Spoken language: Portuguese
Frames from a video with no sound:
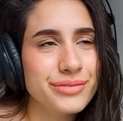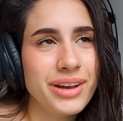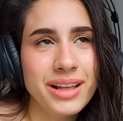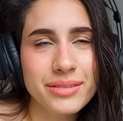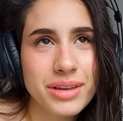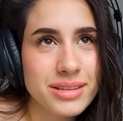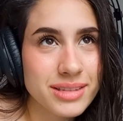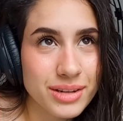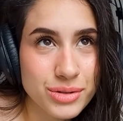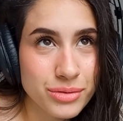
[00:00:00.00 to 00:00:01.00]
Fala o que, que
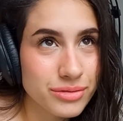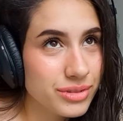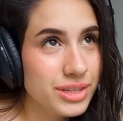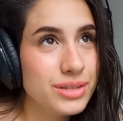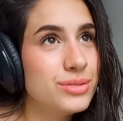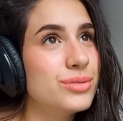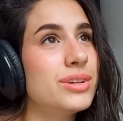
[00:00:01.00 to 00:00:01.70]
você achou do vídeo.